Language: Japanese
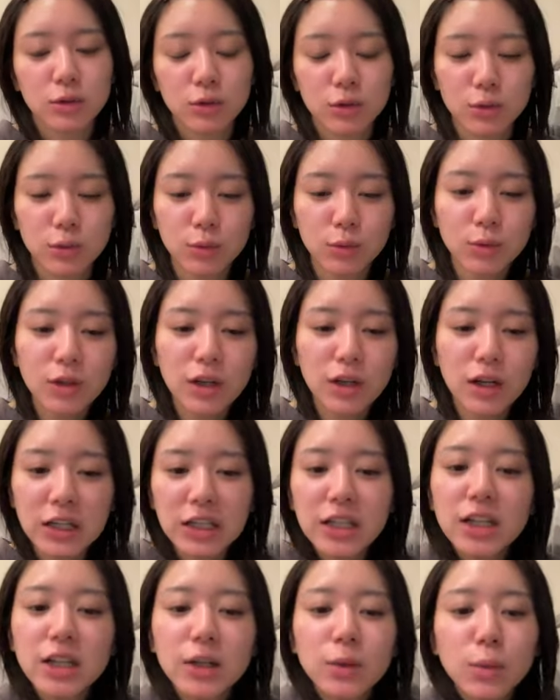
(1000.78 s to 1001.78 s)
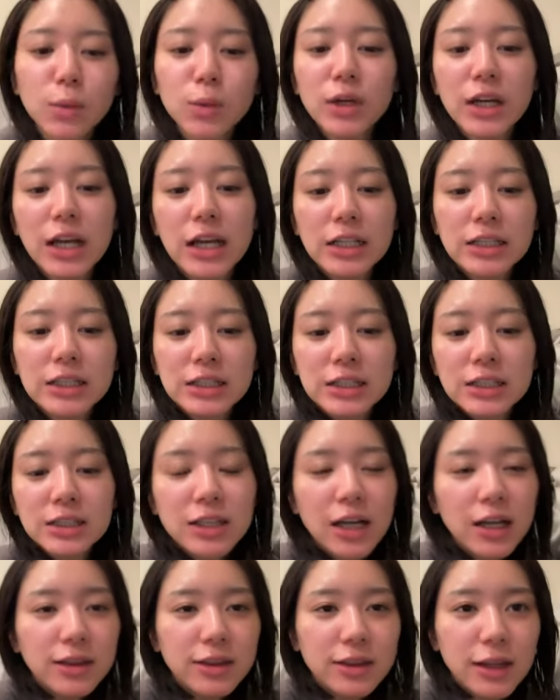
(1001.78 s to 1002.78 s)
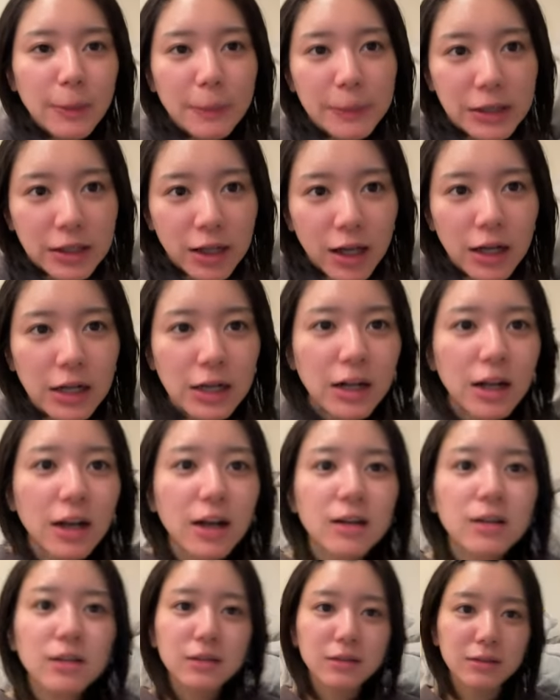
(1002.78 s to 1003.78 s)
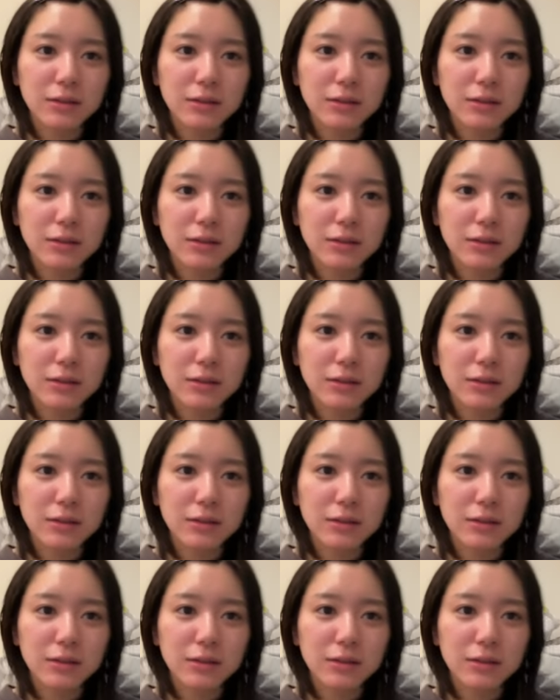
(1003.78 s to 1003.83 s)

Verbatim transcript: その概念を消し去ってみたいな